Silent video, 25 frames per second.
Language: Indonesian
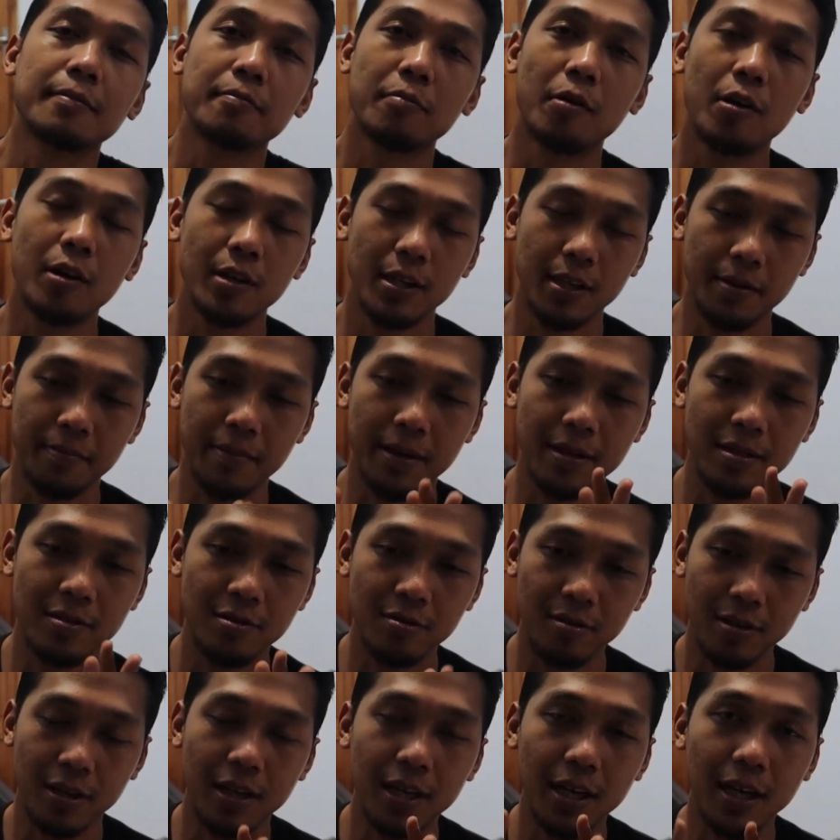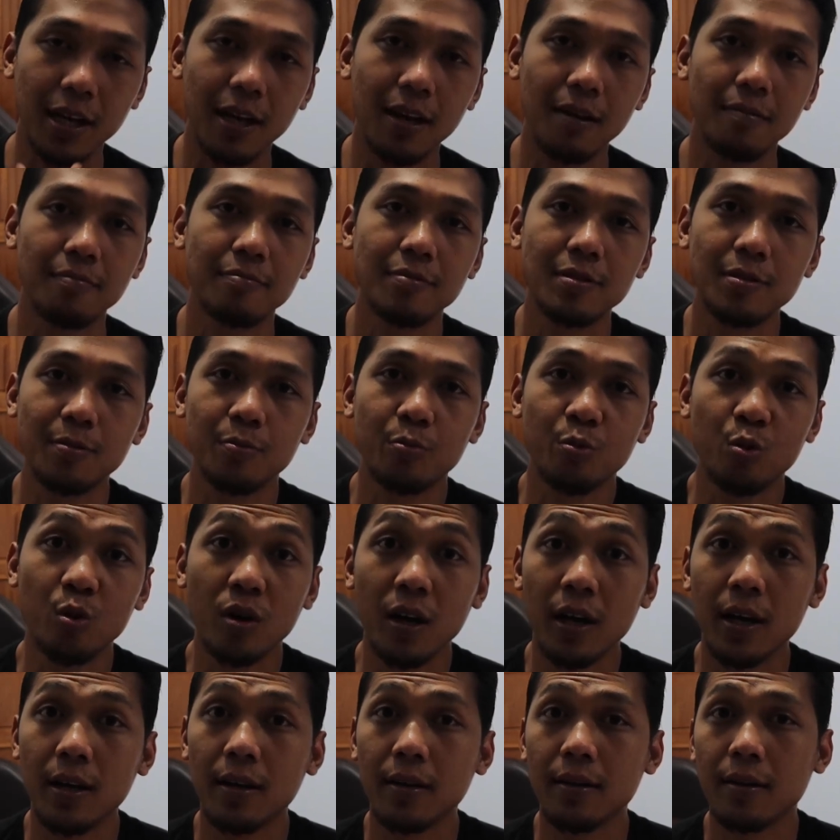pokoknya masuk ke dalam
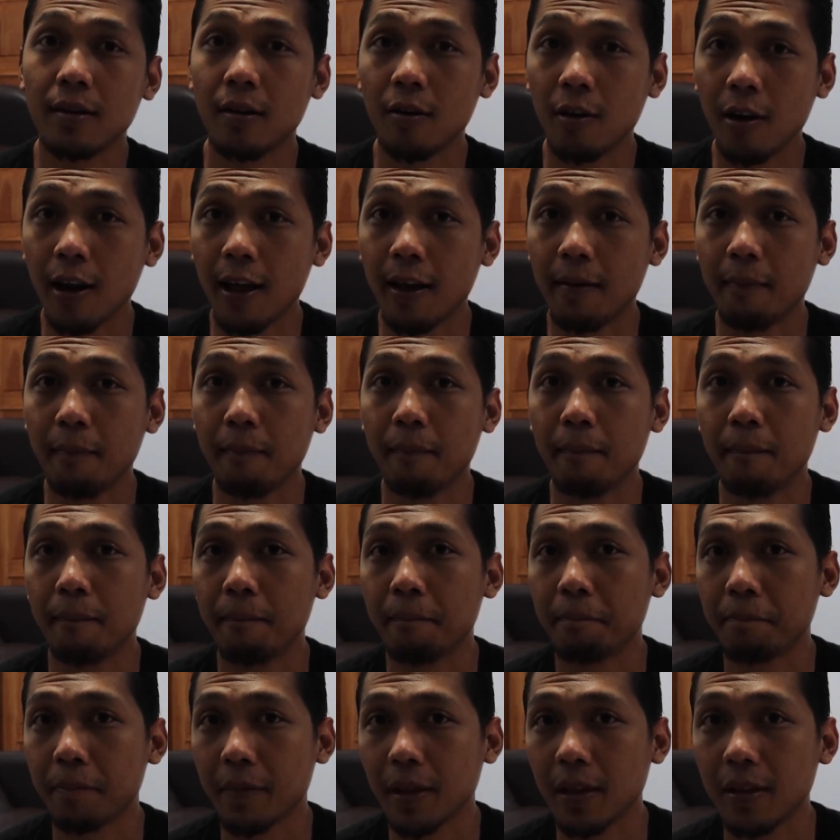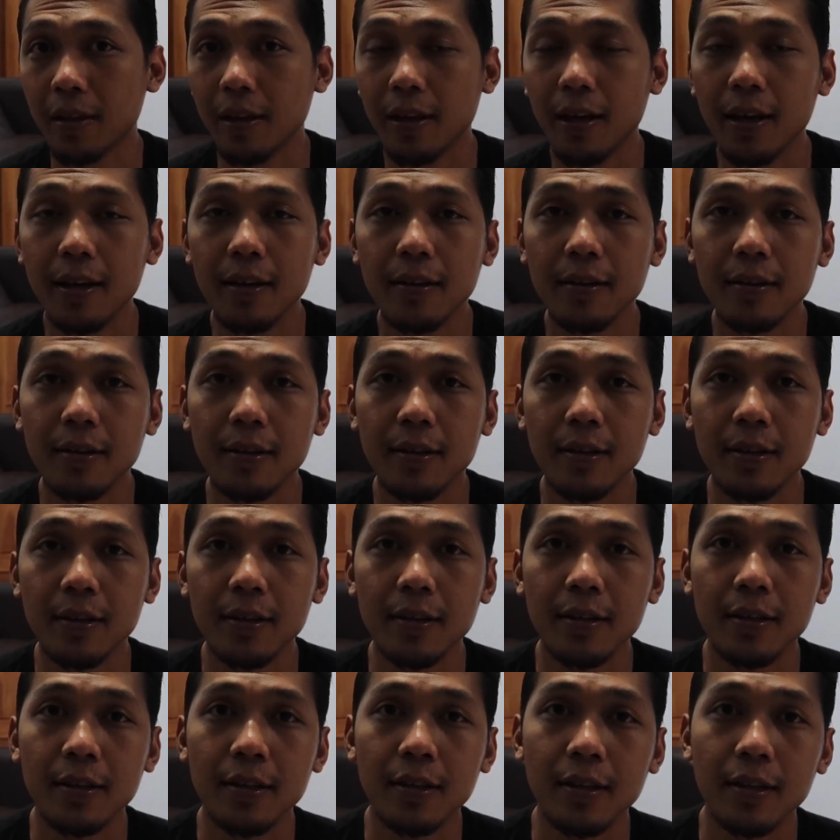sebuah kolam gitu ya
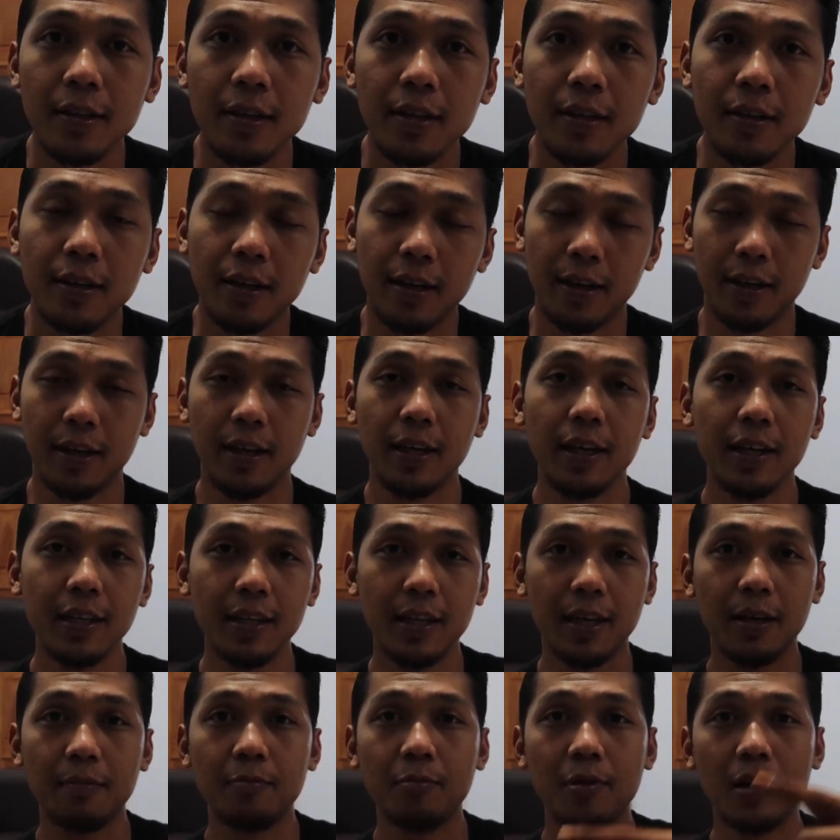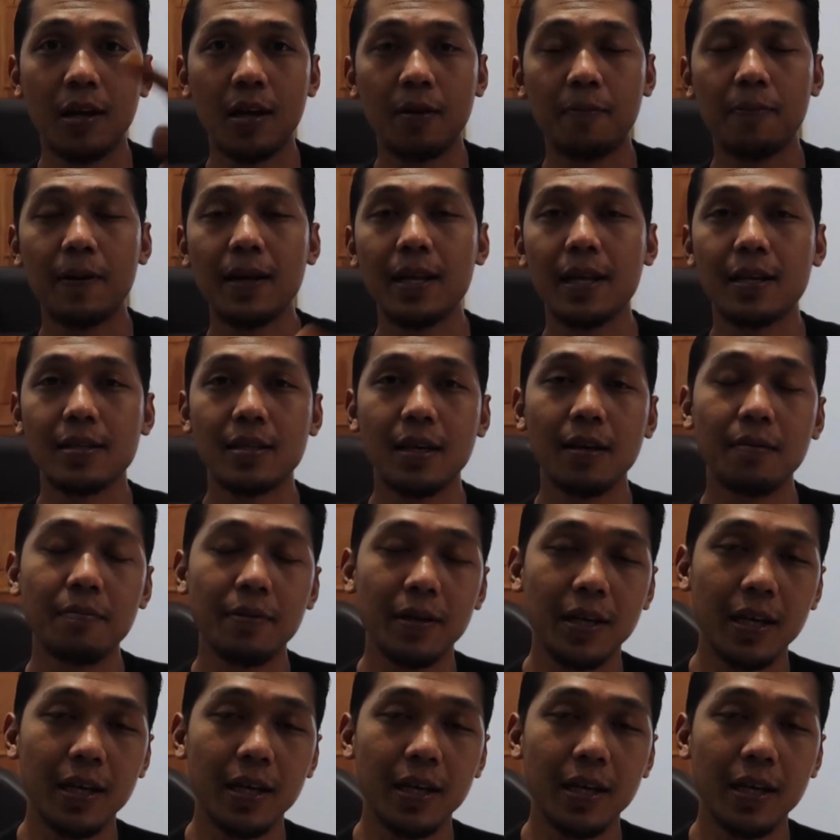akhirnya bulan depannya saya